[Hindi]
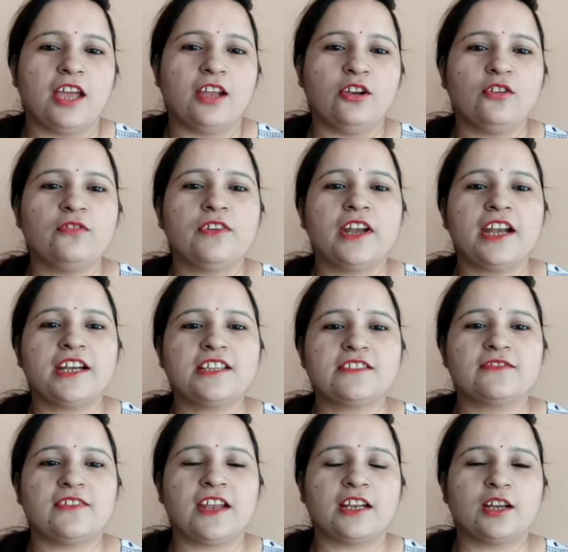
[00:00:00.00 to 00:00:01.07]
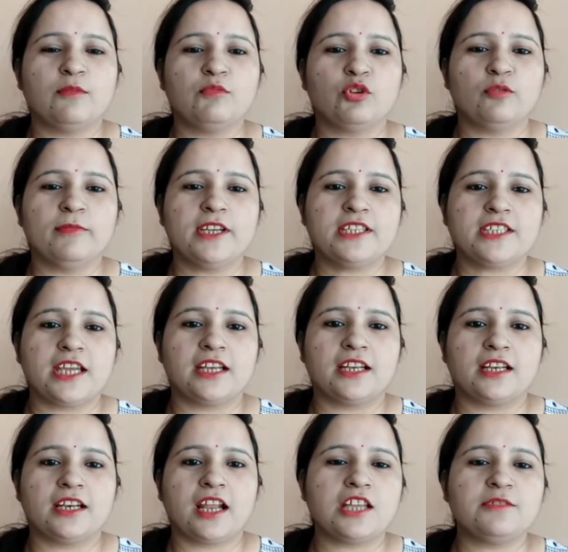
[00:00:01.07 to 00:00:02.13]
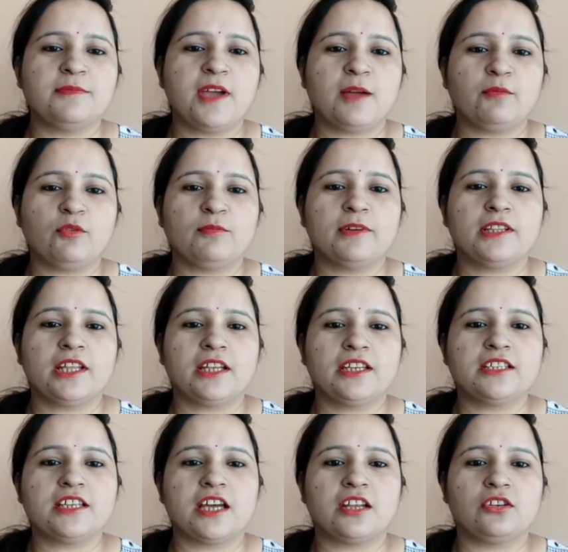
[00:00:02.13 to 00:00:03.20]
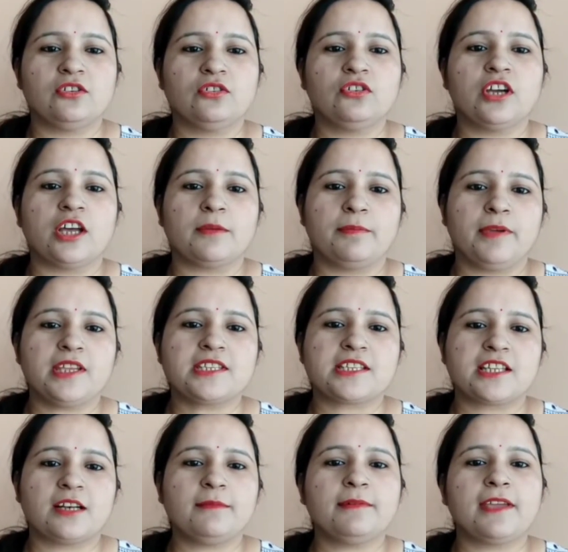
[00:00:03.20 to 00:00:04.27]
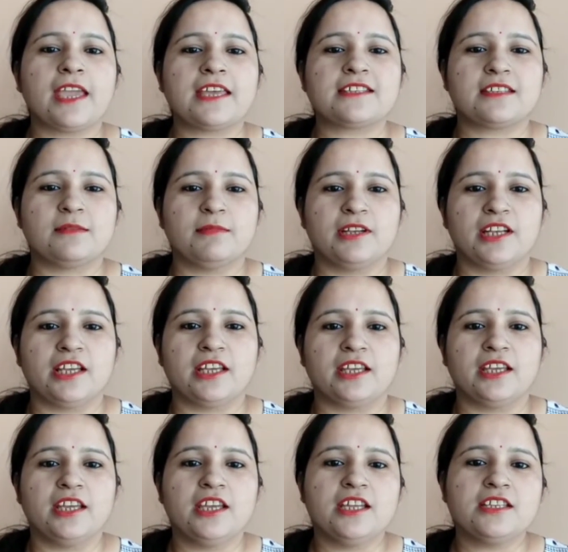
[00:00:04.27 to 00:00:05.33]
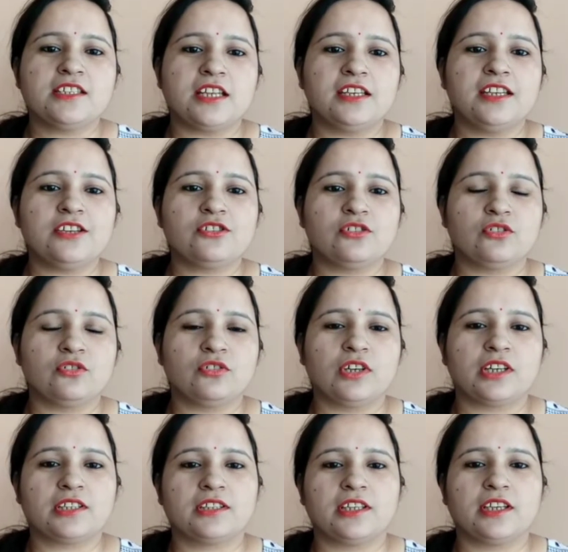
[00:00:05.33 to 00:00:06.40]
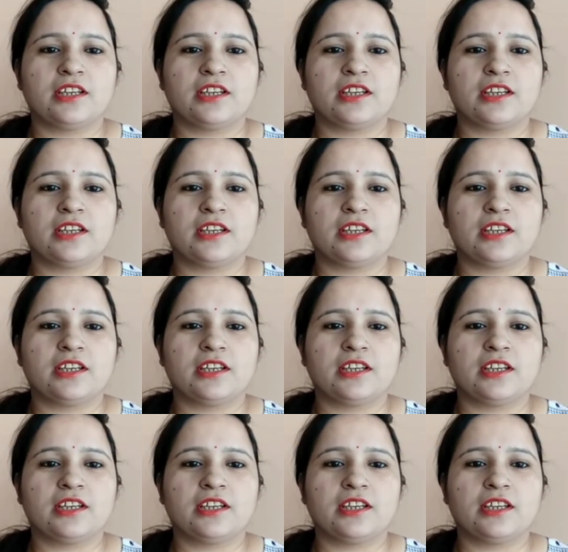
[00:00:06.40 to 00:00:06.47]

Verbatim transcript: हेलो फ्रेंड्स वेलकम टू माय चैनल आज मैं आपको बताने जा रही हूँ घर पे स्क्रब कैसे बनाएं चलिए शुरू करते